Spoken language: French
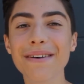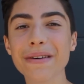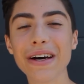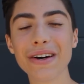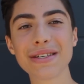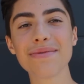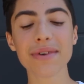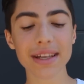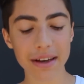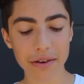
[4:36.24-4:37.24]
mais euh, si vous
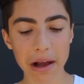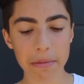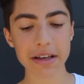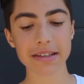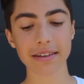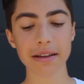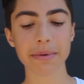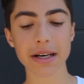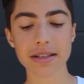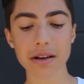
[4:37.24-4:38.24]
voulez des collabs avec certaines
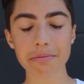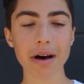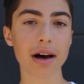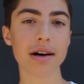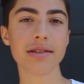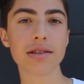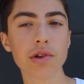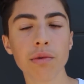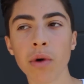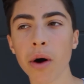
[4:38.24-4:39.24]
personnes bah
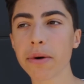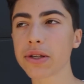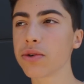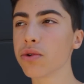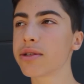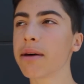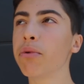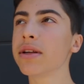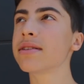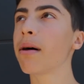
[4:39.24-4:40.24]
dites le moi parce que ça
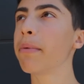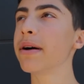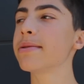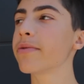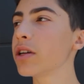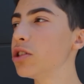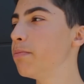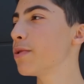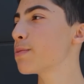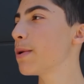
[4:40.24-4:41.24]
peut être sympa c'est vrai que j'y
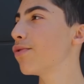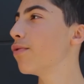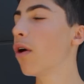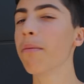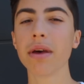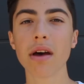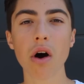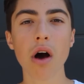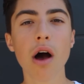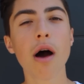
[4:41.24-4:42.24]
pense pas souvent mais,
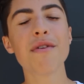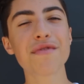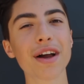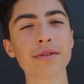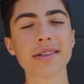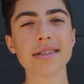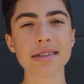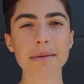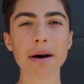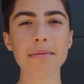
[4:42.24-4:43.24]
euh, mais voilà donc
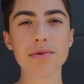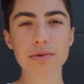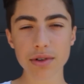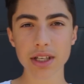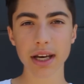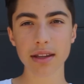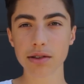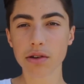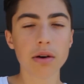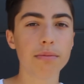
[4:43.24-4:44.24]
n'hésitez pas à me suggérer
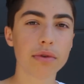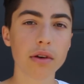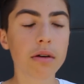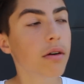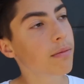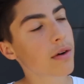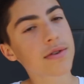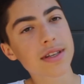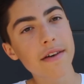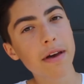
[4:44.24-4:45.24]
des gens et puis moi
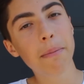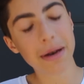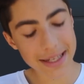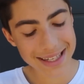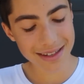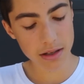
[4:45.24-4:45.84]
ce sera avec plaisir